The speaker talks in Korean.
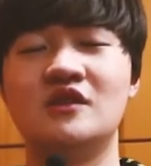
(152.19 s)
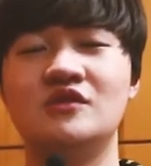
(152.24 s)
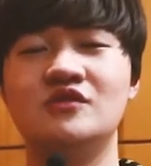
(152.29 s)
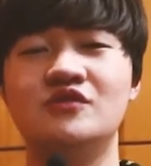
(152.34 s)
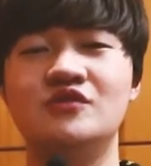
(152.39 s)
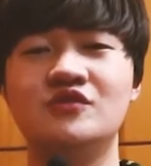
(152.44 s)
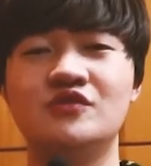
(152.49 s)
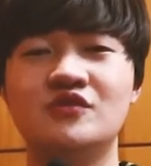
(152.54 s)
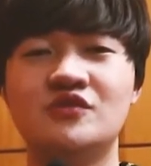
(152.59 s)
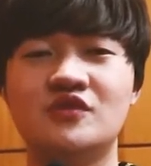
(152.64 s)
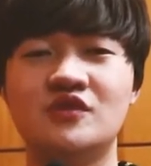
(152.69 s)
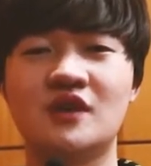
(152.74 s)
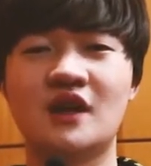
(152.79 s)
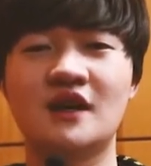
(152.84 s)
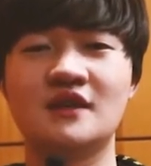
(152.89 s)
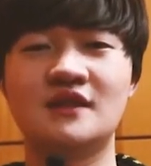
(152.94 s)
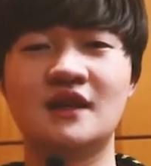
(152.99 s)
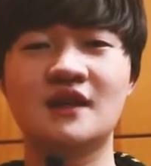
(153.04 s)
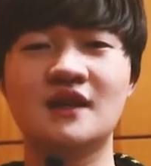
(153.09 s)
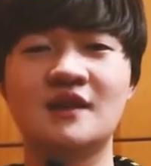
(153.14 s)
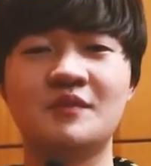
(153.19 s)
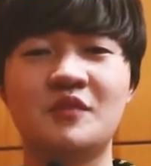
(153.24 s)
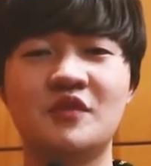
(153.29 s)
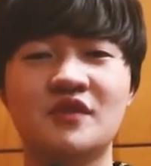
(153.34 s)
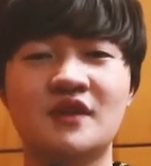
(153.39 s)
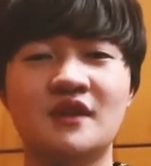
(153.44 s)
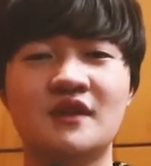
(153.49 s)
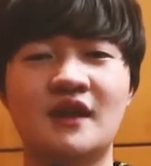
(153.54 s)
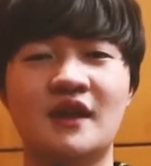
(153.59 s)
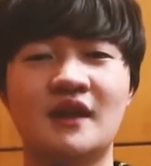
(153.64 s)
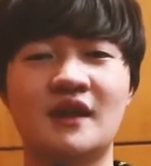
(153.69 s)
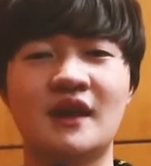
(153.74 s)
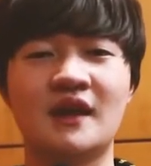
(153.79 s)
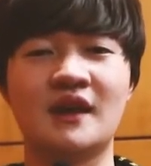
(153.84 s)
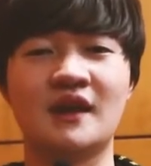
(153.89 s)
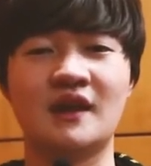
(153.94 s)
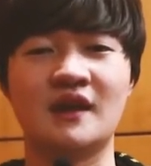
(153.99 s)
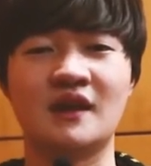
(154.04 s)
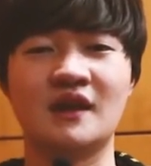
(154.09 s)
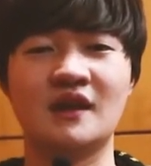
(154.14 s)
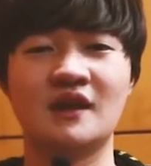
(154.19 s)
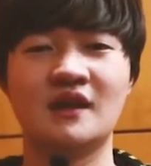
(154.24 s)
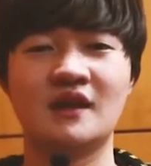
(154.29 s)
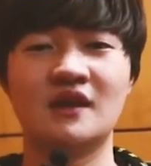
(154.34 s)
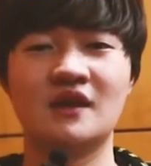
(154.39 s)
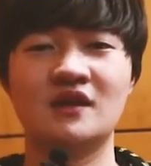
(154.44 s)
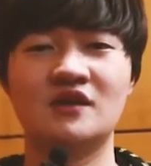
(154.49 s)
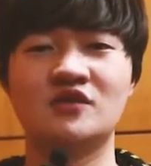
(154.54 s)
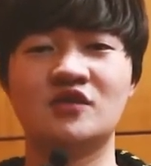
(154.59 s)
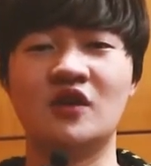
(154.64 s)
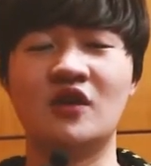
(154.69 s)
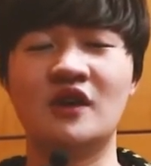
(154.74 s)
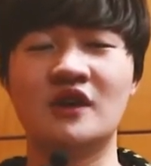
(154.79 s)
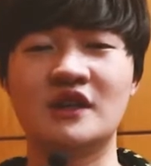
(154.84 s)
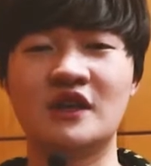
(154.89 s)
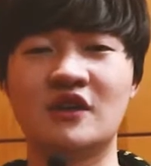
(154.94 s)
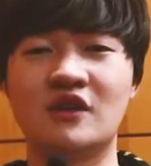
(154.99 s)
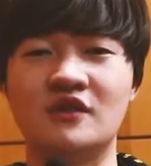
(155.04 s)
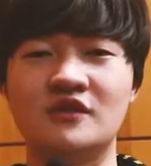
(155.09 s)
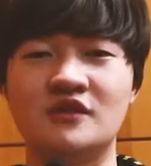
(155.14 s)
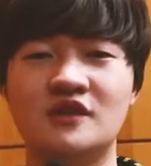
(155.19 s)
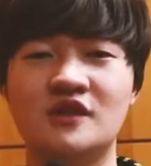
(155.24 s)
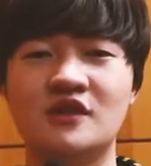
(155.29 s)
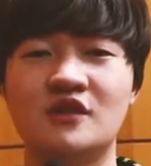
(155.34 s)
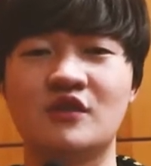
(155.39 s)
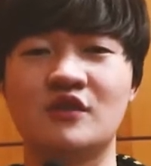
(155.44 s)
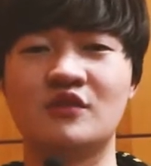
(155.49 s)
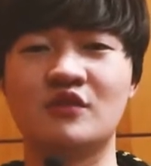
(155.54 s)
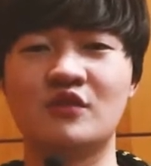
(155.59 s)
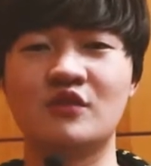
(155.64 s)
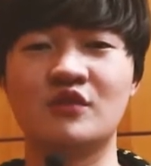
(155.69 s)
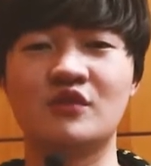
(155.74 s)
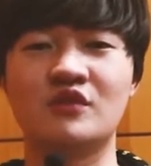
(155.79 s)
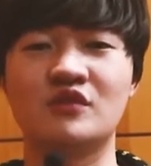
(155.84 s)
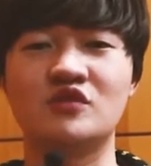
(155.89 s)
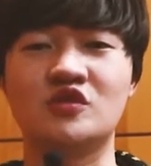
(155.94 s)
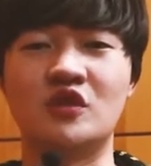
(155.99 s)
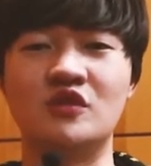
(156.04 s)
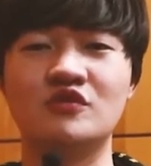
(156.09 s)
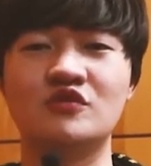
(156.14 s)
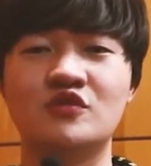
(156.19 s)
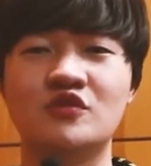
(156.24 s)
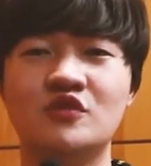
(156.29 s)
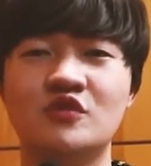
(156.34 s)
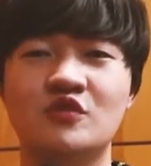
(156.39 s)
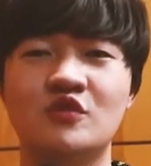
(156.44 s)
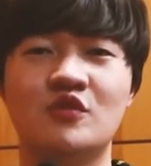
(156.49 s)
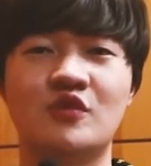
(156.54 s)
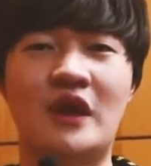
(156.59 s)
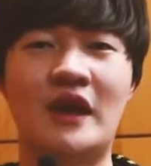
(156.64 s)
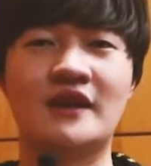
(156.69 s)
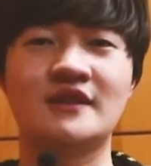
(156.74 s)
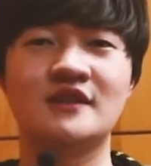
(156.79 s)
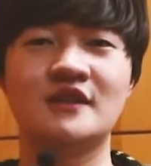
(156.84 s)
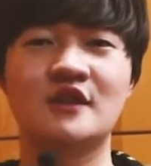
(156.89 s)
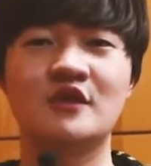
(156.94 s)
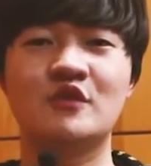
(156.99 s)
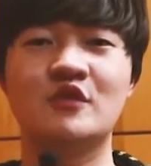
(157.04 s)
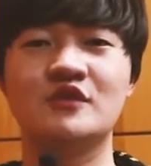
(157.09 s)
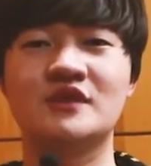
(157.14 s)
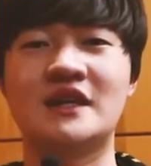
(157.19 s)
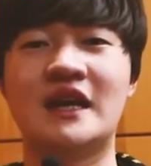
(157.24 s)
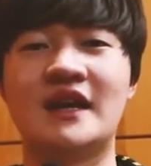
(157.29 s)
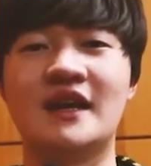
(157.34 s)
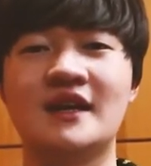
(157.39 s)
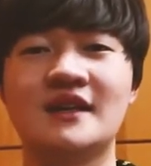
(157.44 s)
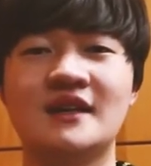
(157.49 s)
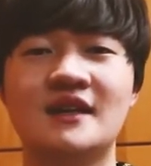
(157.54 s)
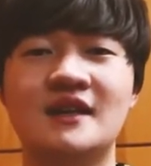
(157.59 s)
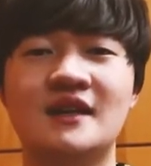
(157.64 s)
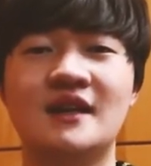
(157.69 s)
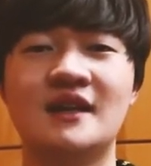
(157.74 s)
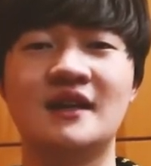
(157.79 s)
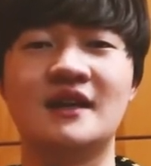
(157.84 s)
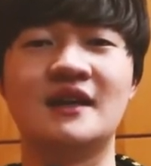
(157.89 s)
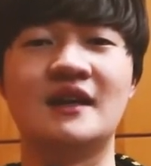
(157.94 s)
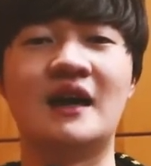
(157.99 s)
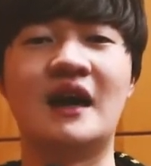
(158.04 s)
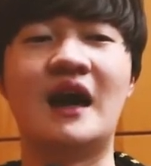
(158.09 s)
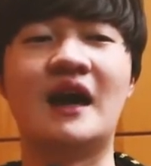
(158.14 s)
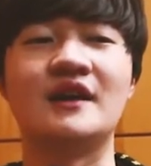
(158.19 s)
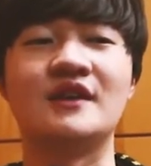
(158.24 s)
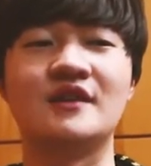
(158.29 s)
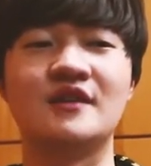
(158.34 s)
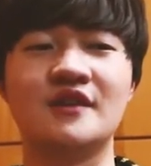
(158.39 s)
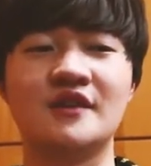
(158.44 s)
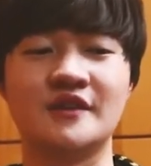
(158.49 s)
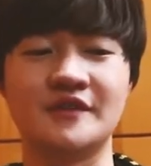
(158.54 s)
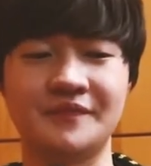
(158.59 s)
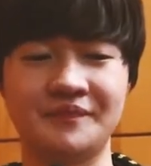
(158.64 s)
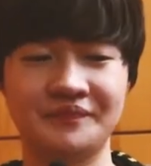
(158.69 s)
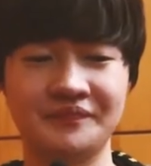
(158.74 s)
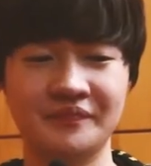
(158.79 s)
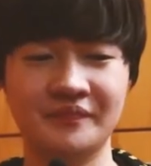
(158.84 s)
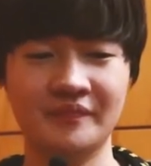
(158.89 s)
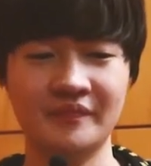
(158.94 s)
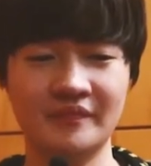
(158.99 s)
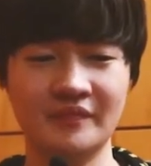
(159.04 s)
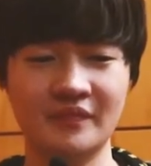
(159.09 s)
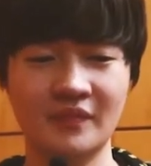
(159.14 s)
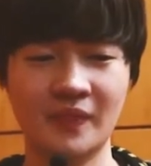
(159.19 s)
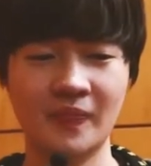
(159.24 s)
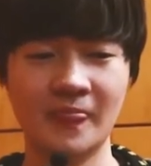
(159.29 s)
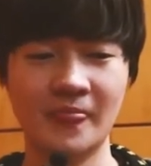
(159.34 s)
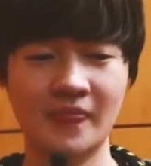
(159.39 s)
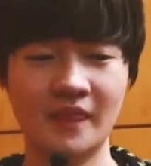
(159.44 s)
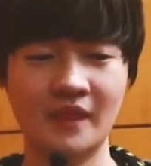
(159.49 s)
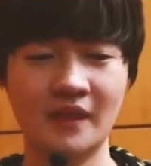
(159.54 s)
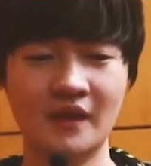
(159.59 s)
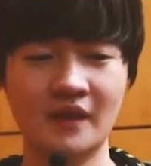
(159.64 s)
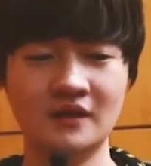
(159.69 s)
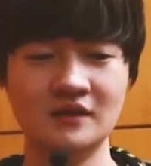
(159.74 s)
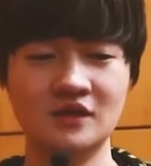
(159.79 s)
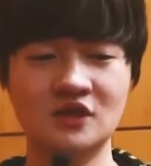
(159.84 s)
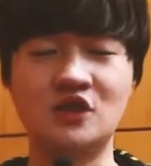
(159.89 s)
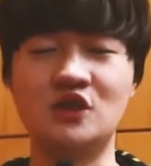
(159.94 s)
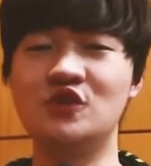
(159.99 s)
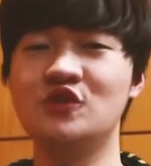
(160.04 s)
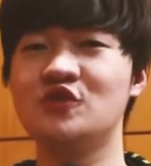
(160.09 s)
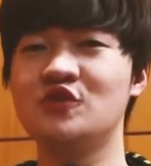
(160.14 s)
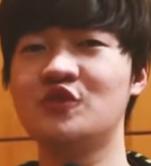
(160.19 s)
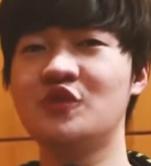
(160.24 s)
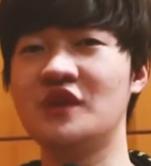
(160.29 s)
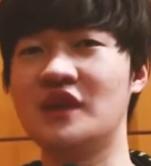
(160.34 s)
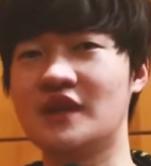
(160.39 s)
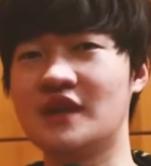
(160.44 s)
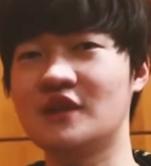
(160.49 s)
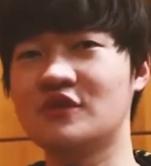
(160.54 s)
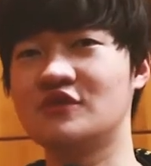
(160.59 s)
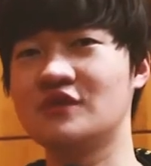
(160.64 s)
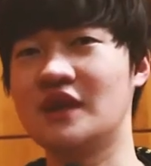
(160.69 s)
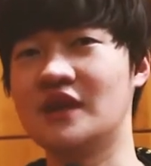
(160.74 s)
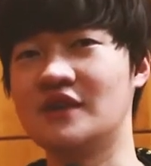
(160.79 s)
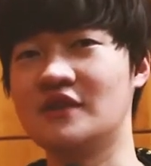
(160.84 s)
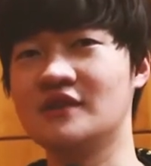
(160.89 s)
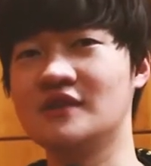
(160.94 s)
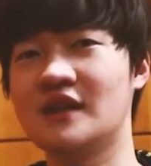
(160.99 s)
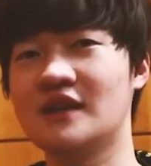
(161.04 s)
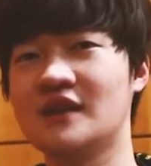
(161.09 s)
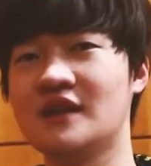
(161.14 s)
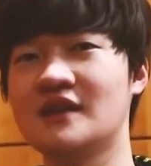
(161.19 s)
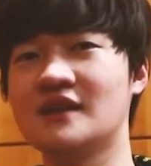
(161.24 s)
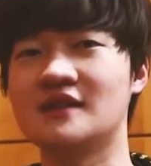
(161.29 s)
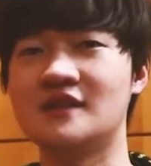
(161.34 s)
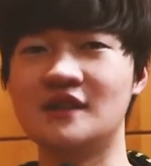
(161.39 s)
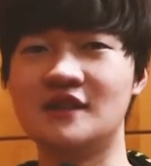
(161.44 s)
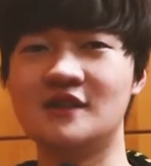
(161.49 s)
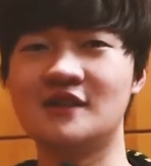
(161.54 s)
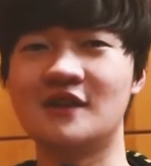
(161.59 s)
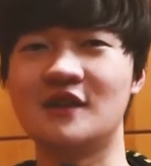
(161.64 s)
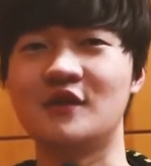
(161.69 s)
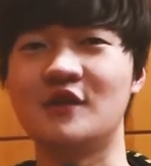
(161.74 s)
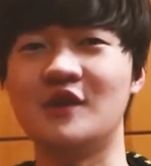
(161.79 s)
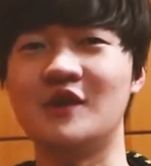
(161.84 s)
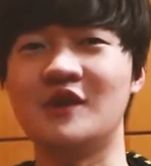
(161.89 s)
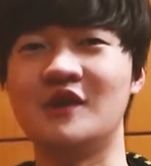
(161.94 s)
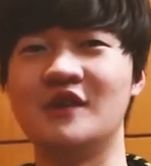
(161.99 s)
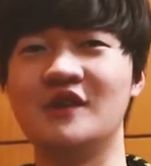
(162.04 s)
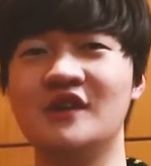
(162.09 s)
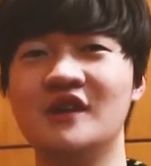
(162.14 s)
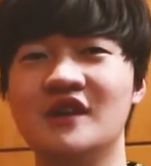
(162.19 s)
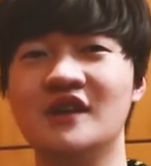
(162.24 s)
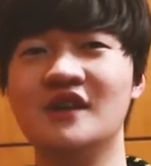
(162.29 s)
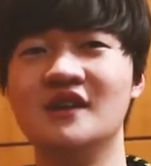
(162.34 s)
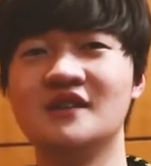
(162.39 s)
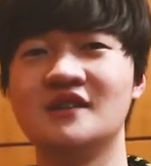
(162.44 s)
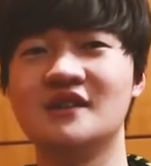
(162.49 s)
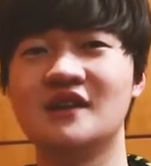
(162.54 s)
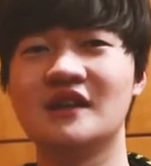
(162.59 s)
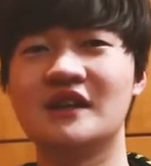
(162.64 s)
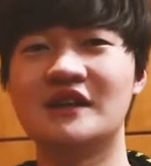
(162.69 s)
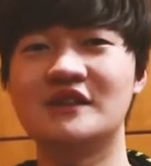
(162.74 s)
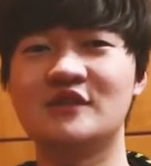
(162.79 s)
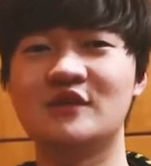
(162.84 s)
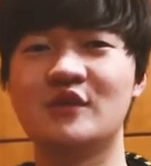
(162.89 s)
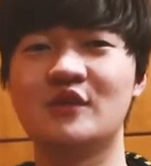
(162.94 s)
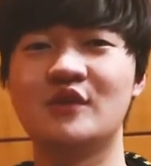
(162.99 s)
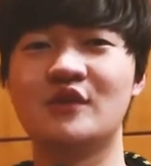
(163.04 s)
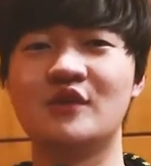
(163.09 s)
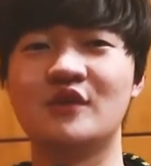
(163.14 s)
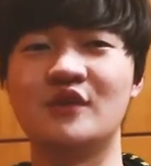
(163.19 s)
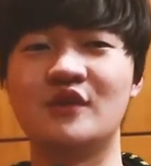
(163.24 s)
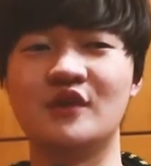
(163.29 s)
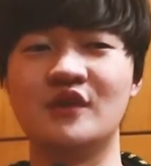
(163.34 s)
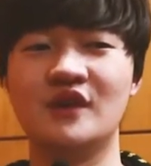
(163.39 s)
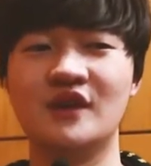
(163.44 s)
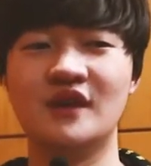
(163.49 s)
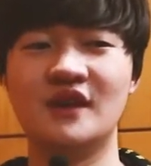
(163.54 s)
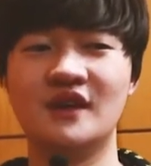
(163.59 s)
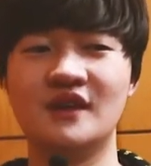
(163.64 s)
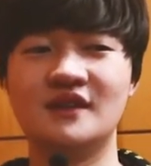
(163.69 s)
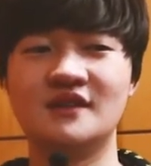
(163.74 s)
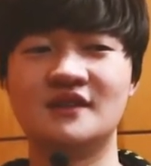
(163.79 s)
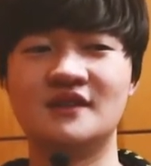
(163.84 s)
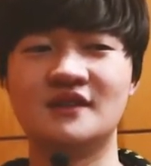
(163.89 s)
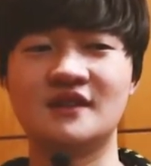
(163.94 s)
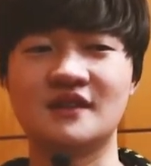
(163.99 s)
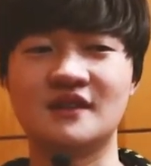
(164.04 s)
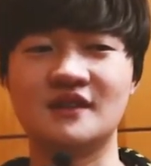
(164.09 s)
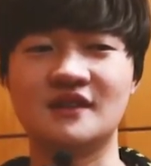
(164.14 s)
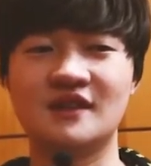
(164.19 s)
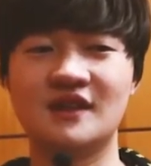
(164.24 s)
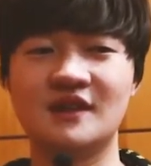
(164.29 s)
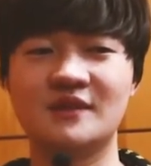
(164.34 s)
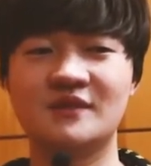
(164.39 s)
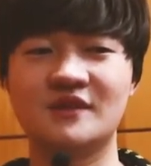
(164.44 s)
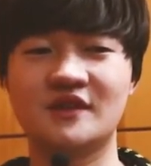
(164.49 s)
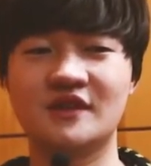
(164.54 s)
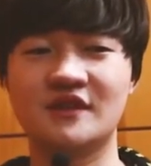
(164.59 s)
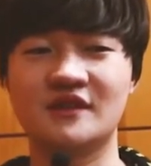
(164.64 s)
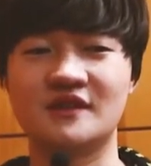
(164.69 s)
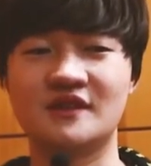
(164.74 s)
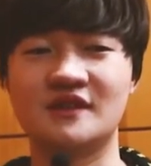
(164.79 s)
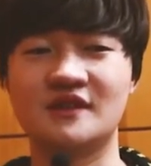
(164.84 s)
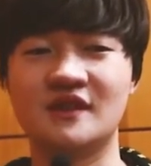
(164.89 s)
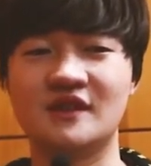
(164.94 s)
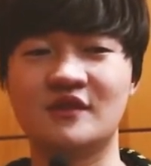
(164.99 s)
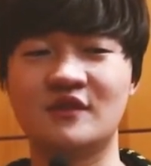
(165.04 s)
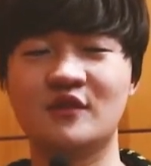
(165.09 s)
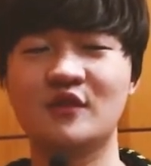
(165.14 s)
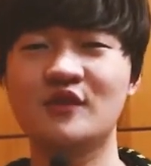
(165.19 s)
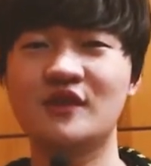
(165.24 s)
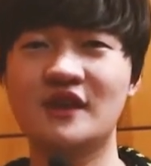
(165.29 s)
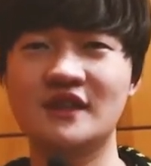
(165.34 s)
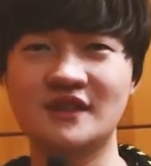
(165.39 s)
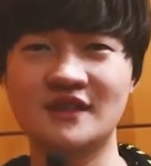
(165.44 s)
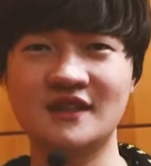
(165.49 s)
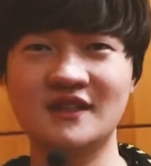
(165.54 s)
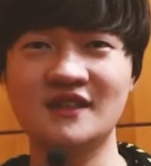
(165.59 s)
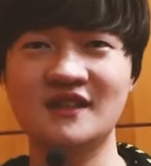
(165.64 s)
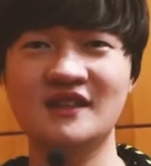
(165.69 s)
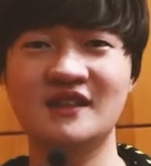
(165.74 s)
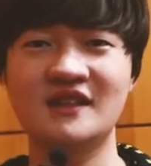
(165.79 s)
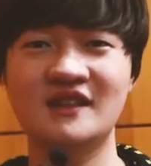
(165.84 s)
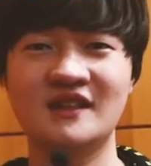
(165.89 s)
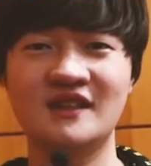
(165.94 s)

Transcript: 윤수가 생각보다 되게 저항이 거칠고 또 전투도 굉장히 또 잘하길래 아 이거 질 수도 있겠구나 이런 생각이 들더라고요. 그래가지고 진짜 그때부터 진짜 또 다시